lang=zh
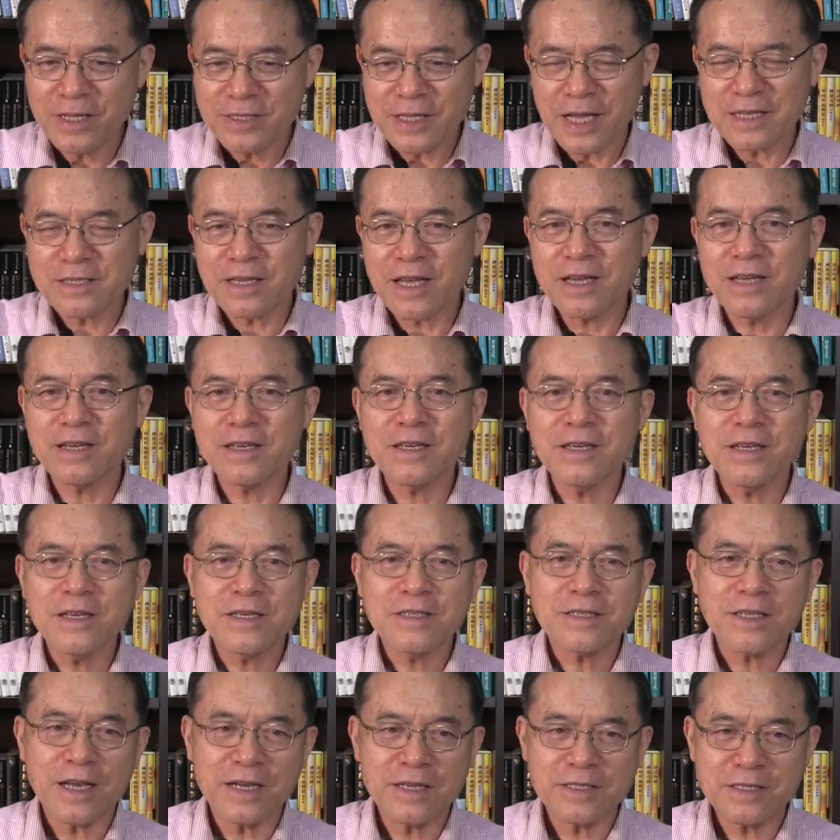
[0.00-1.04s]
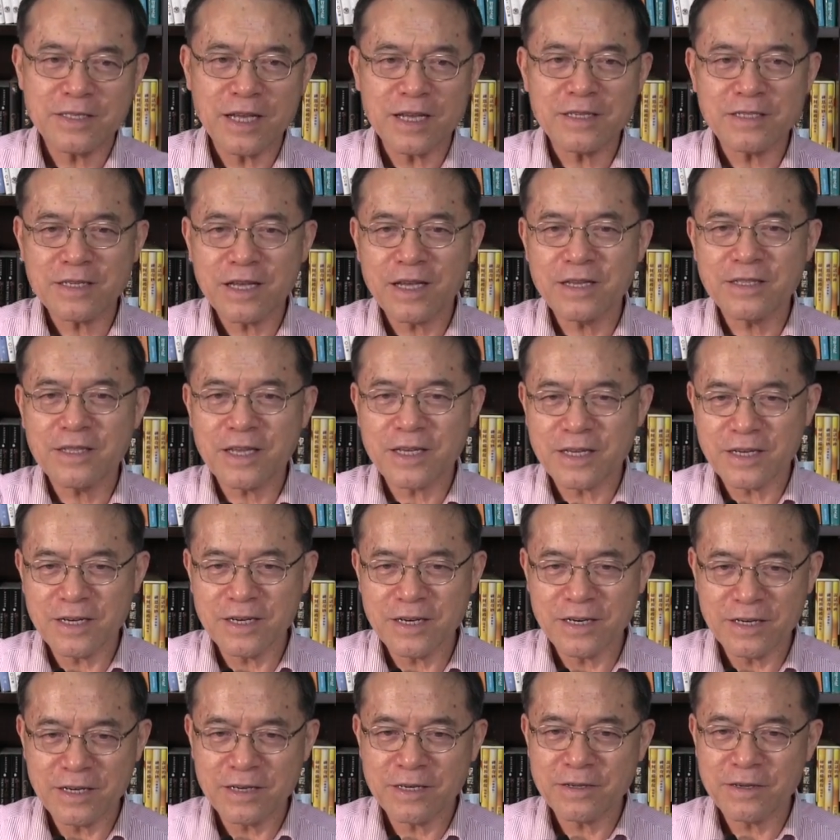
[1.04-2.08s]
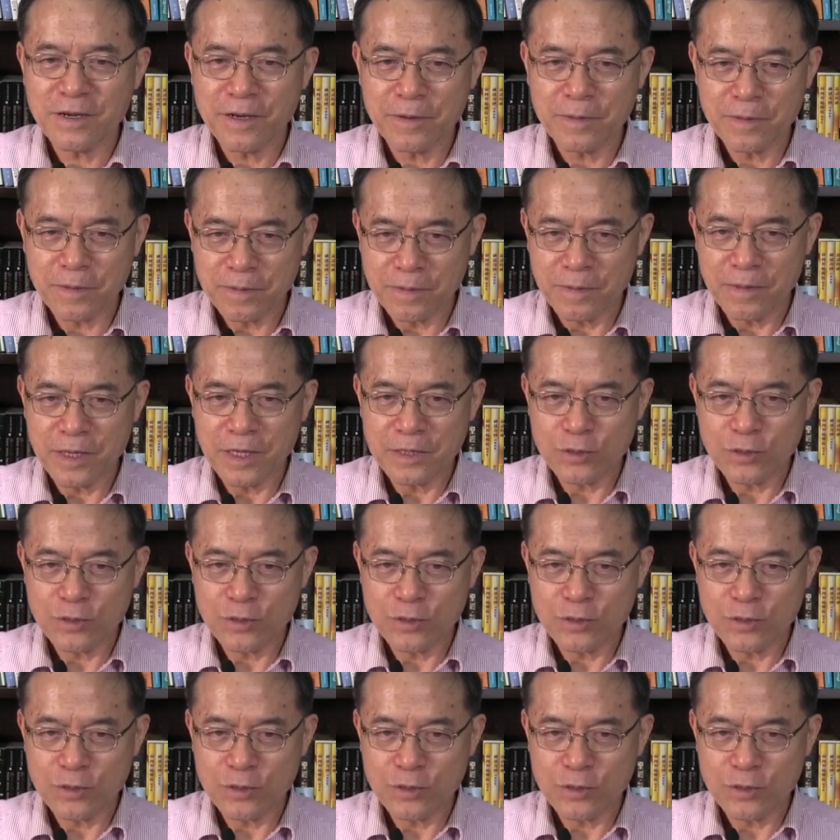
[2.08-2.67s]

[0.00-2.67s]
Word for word: 她在在在在那个呃